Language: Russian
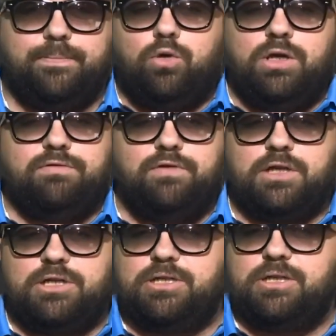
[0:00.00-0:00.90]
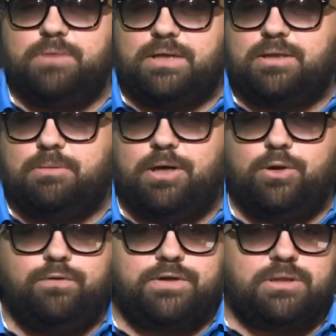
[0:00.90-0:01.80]
У них в 2017
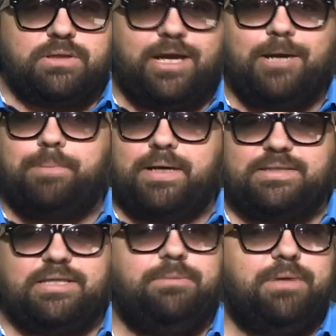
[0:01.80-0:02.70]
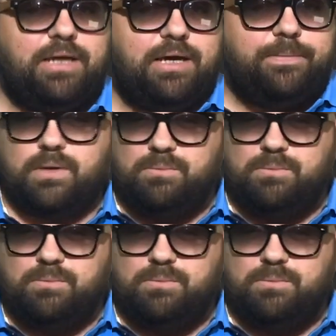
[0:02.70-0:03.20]
году вышел трек «Прости меня».